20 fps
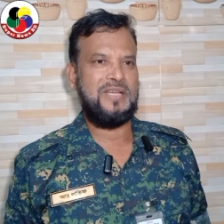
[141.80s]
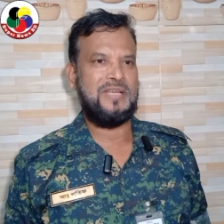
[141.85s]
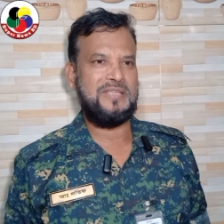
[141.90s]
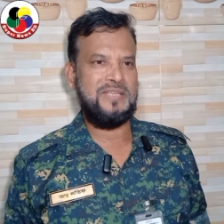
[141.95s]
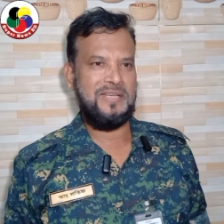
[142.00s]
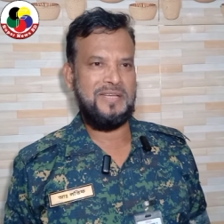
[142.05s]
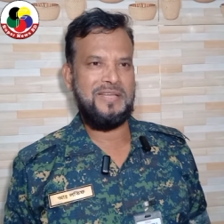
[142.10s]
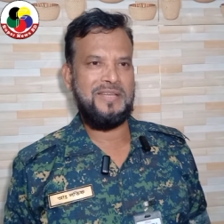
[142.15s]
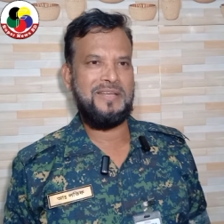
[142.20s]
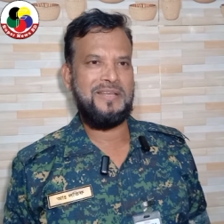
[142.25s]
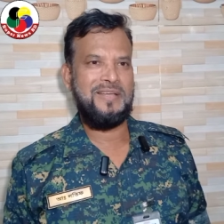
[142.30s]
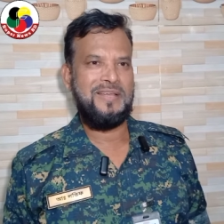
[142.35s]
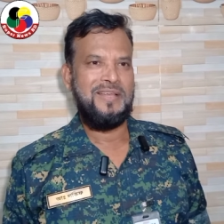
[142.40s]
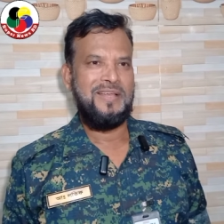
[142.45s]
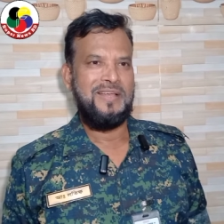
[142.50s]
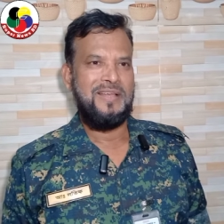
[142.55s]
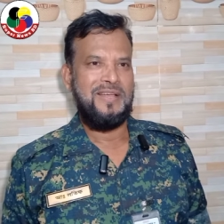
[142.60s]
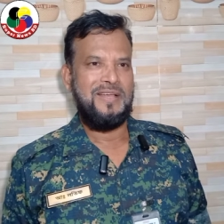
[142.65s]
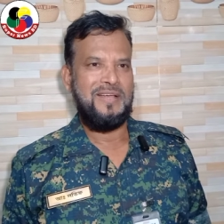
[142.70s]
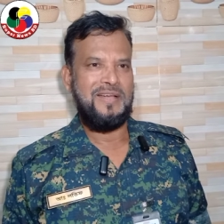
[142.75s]
সাথে
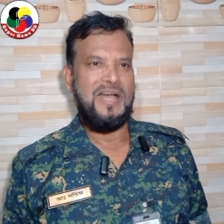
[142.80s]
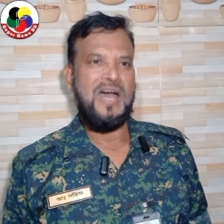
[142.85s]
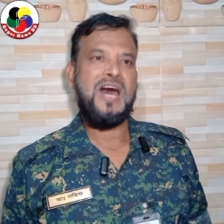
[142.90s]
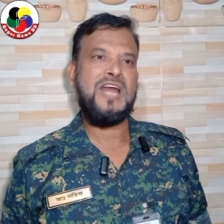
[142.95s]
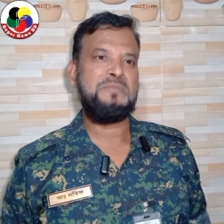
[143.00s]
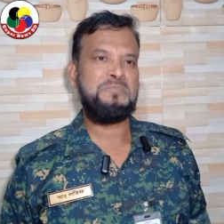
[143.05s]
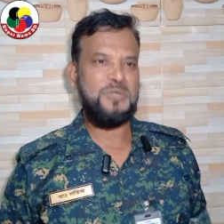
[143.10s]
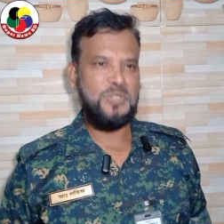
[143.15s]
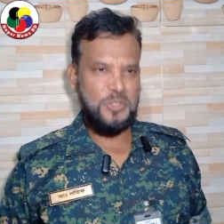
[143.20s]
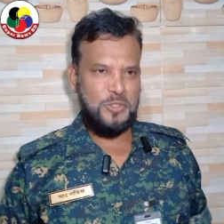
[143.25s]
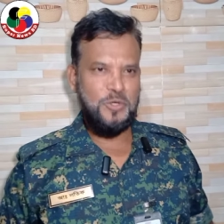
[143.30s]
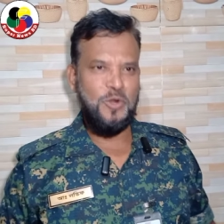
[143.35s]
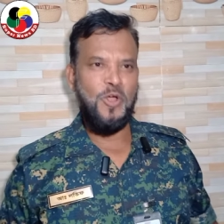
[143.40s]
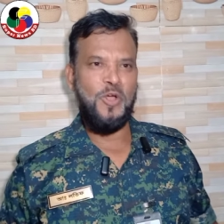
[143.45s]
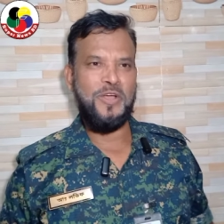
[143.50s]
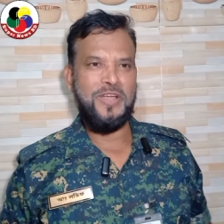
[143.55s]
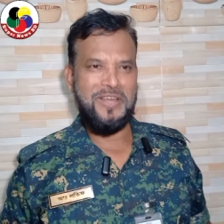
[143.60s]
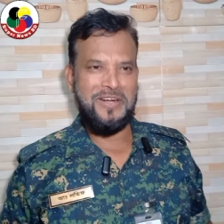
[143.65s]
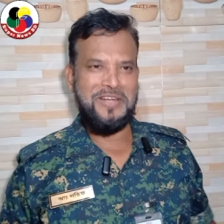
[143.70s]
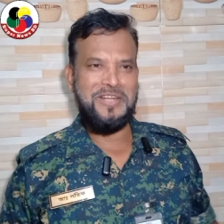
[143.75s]
আর্মস
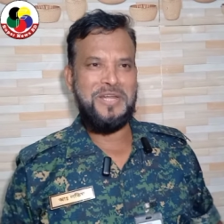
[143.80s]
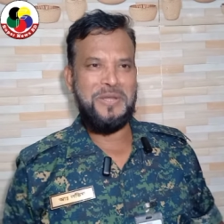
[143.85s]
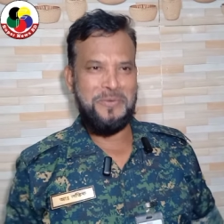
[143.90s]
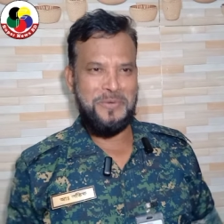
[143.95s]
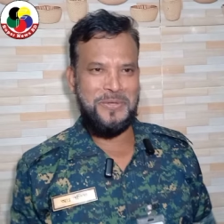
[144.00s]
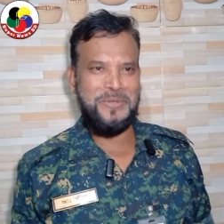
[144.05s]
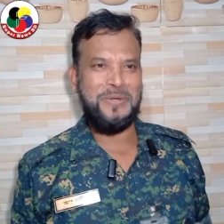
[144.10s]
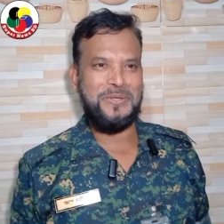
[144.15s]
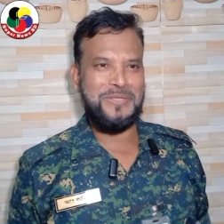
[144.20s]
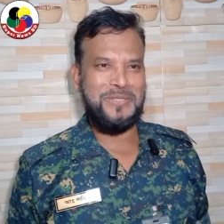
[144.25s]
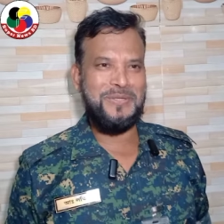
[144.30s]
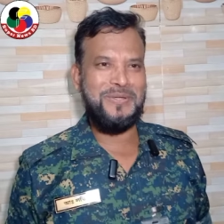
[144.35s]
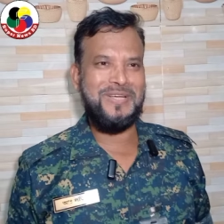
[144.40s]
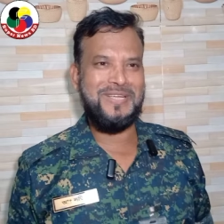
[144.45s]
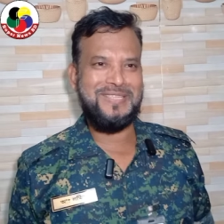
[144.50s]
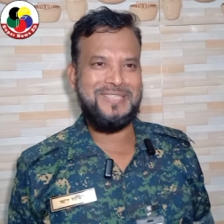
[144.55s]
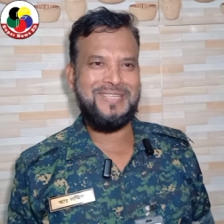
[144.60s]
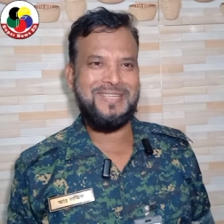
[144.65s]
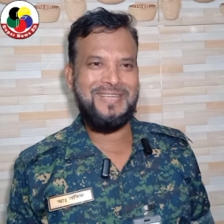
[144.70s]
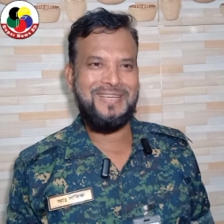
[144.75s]
সহকারে ডিউটি করতে
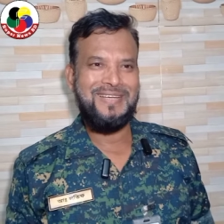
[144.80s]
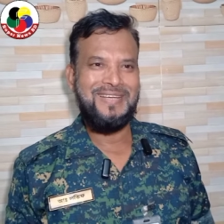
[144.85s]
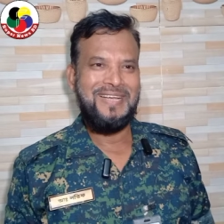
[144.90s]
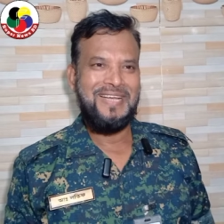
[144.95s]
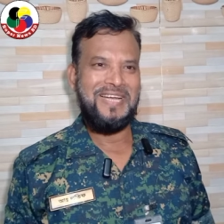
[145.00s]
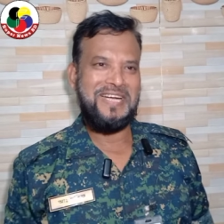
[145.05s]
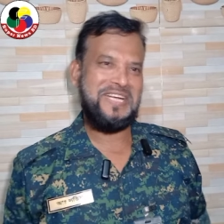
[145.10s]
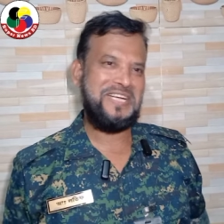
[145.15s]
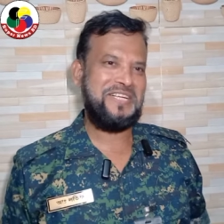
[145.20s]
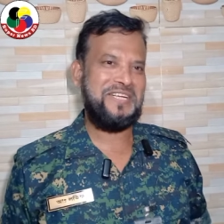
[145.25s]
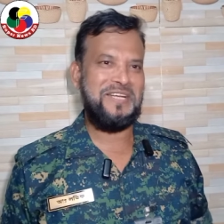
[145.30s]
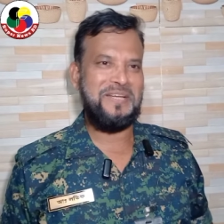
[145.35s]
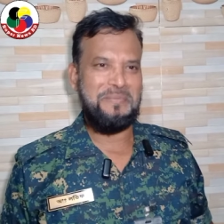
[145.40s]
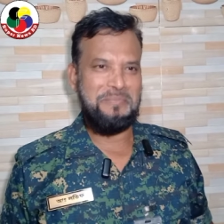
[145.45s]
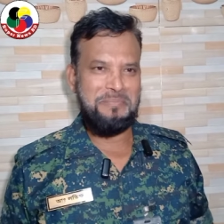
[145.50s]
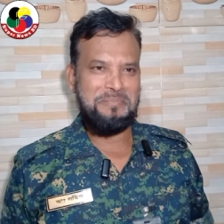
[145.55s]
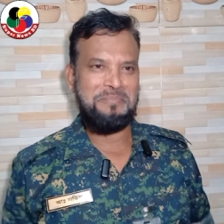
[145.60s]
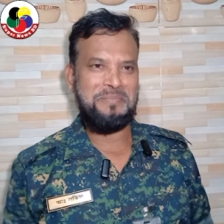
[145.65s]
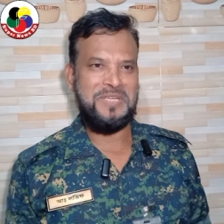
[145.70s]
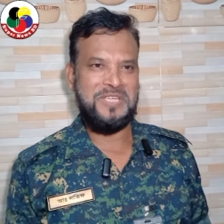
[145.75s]
হয়েছে এটা একটা
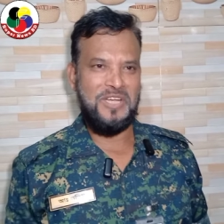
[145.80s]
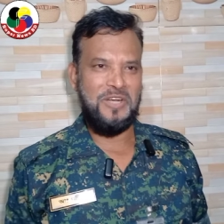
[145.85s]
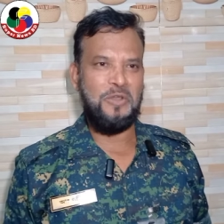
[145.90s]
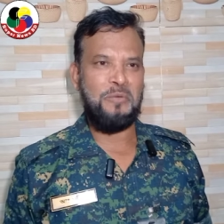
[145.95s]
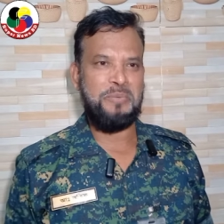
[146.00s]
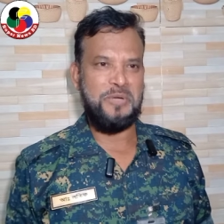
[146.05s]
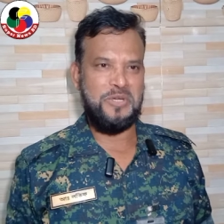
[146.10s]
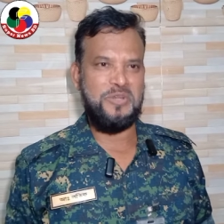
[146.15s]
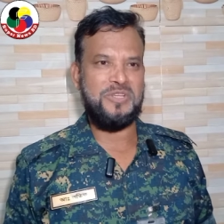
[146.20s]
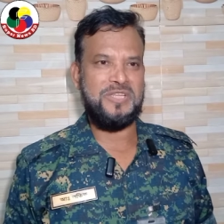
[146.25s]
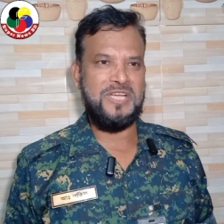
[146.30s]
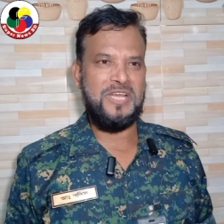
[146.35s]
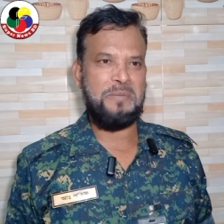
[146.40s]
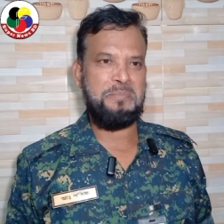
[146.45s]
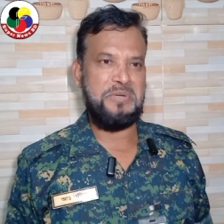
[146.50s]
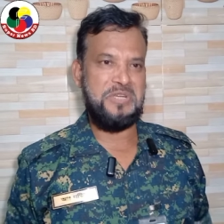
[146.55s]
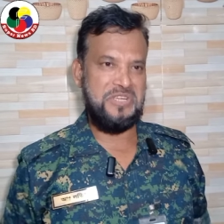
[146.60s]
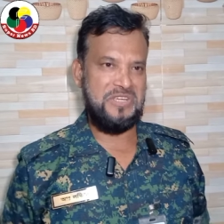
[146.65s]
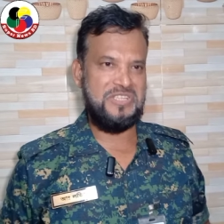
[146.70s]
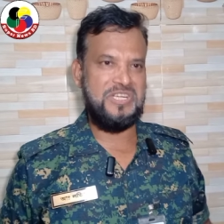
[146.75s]
বিশাল অভিজ্ঞতা আর
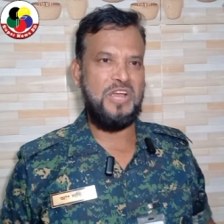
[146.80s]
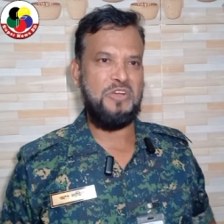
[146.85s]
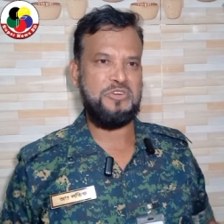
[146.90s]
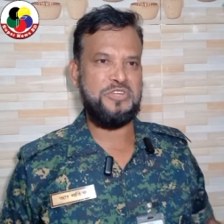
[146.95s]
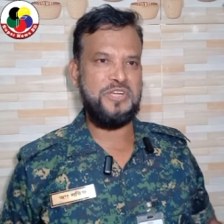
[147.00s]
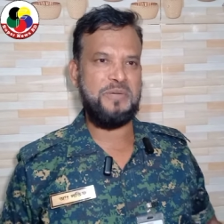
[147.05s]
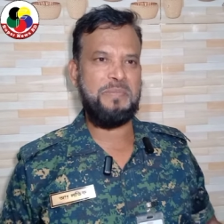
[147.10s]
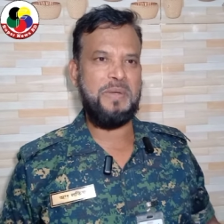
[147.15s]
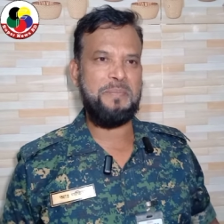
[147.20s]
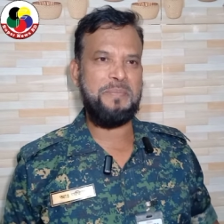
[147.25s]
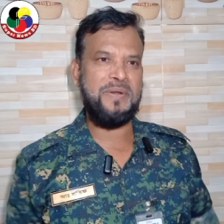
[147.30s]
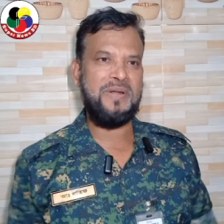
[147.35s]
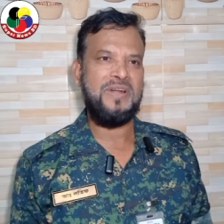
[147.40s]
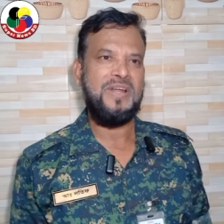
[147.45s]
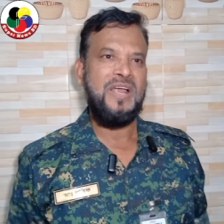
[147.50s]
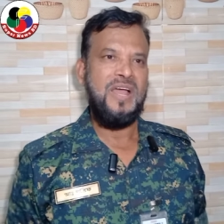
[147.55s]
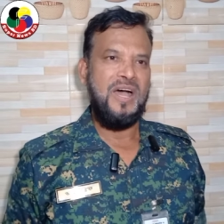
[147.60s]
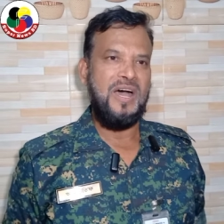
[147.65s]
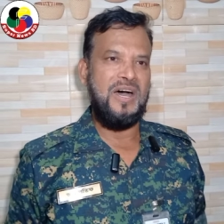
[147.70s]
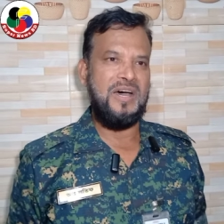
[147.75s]
বিশাল সাহসের ব্যাপার
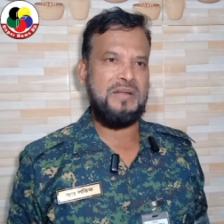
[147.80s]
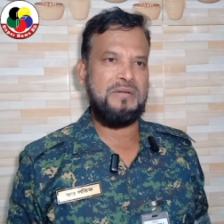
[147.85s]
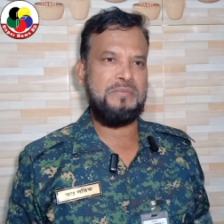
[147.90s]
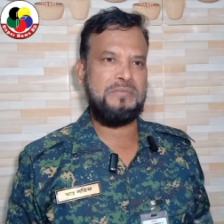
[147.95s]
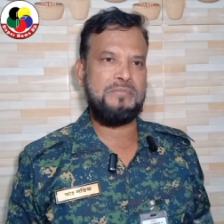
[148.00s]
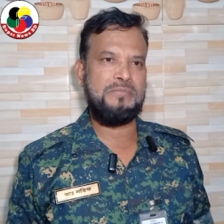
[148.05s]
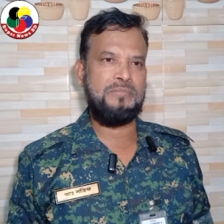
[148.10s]
আর